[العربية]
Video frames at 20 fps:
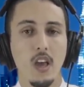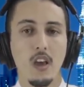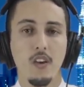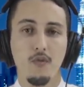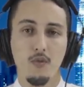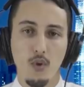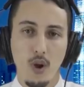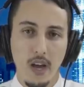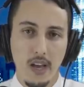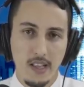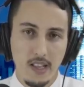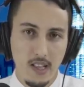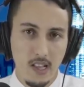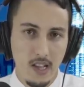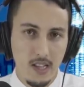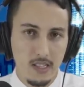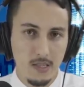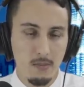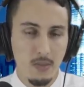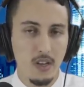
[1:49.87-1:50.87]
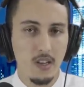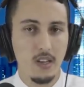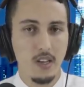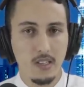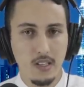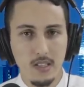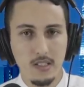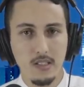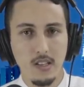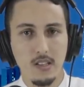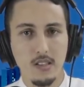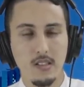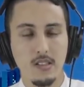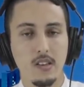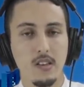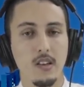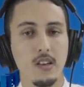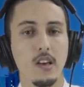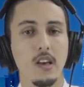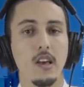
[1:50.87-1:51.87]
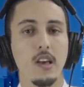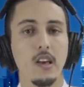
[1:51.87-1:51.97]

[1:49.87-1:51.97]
في واحد الازمه اقتصاديه